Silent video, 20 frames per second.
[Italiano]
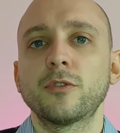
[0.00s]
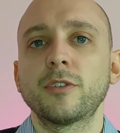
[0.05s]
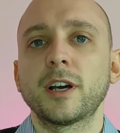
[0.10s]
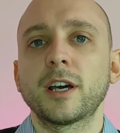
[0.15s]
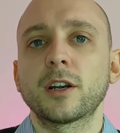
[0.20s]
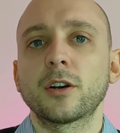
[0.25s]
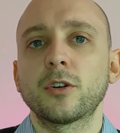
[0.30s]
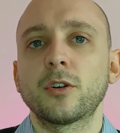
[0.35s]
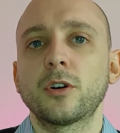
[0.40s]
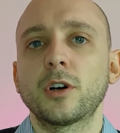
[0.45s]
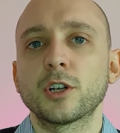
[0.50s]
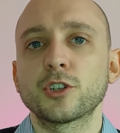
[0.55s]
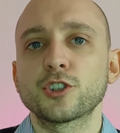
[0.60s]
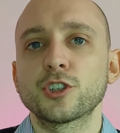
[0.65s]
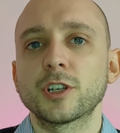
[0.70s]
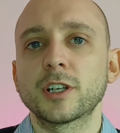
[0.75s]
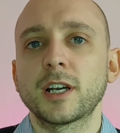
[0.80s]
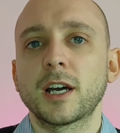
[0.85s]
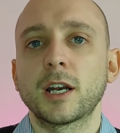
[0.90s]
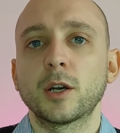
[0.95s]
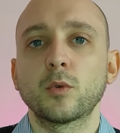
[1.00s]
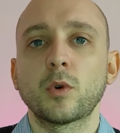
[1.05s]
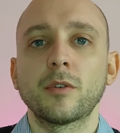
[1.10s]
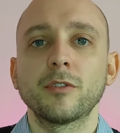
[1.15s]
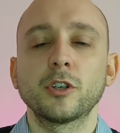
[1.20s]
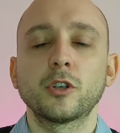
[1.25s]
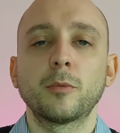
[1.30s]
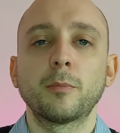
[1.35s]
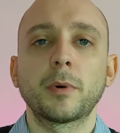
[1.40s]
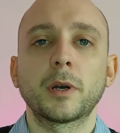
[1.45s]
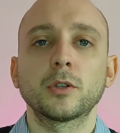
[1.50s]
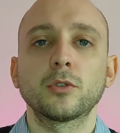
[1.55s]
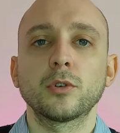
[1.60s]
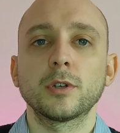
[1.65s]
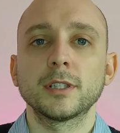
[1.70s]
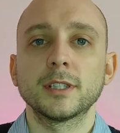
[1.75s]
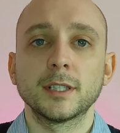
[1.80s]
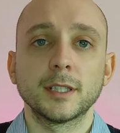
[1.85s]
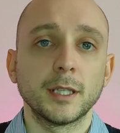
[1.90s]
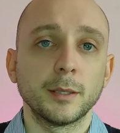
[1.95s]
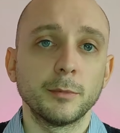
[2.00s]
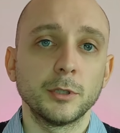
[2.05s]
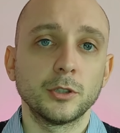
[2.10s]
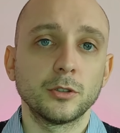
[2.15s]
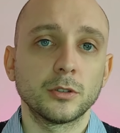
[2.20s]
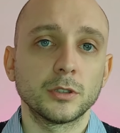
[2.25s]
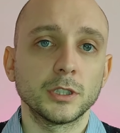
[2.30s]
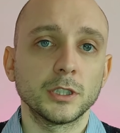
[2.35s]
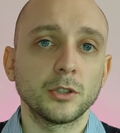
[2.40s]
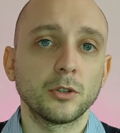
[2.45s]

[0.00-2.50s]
governo a cercare nuovi compratori di debito.